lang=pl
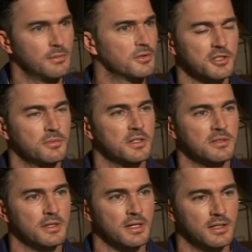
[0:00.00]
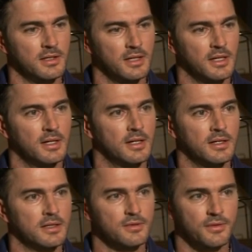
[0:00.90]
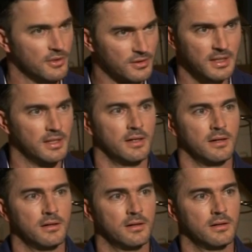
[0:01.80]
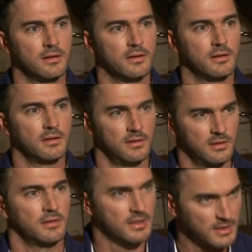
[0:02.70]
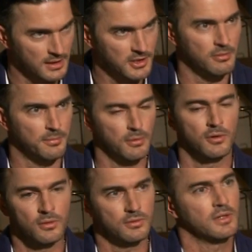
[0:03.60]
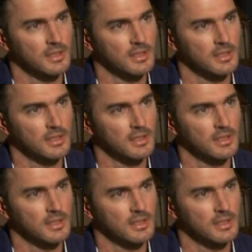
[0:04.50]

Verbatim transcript: ale my żeśmy nie zmieniali swojego DNA. Jak graliśmy piłką, to